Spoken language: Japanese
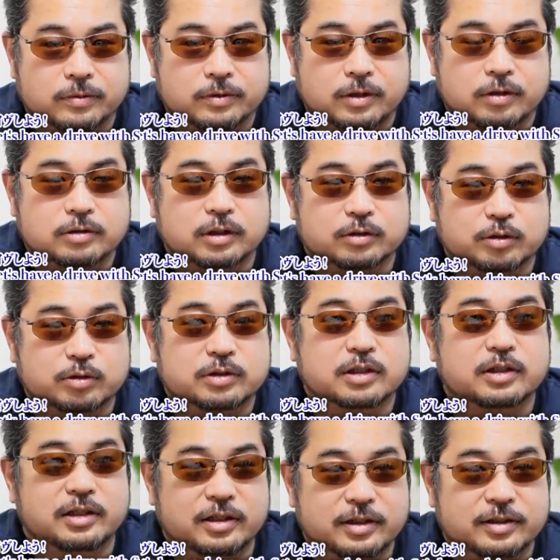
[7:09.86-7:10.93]
桜井さんの
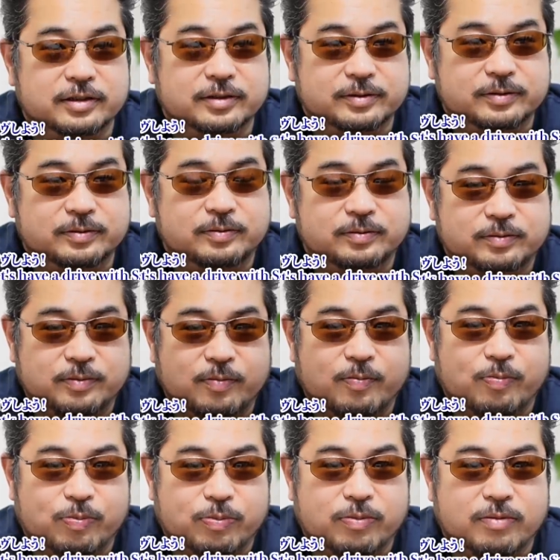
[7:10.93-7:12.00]
助手席に助手席に乗
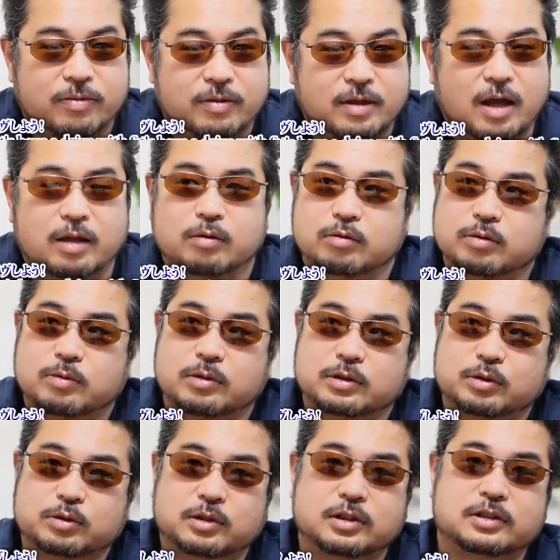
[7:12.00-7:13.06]
せてもらってあの車
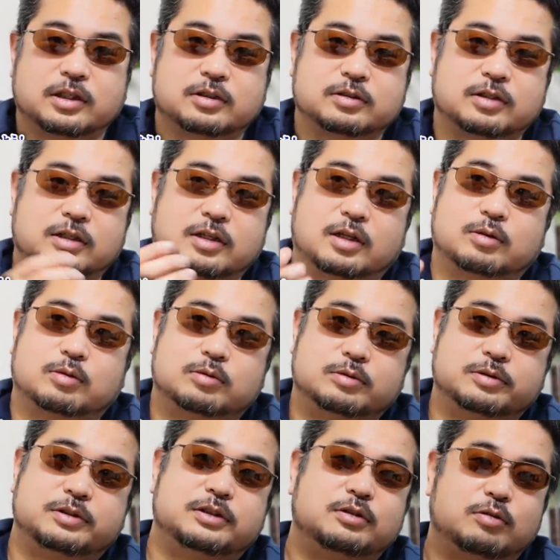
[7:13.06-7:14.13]
の助手席じゃなくてねあの
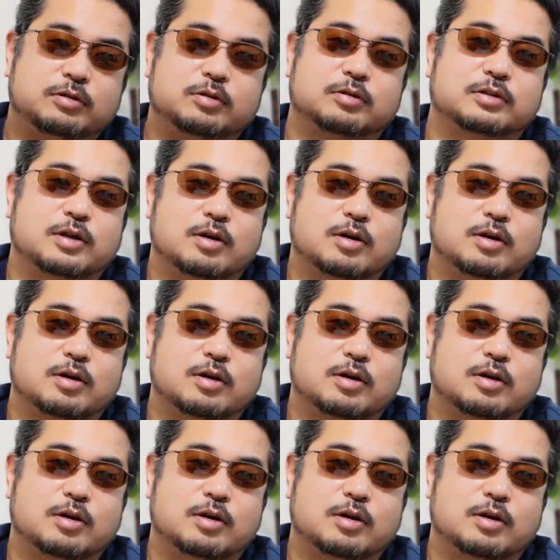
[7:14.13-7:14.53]
後ろに乗っ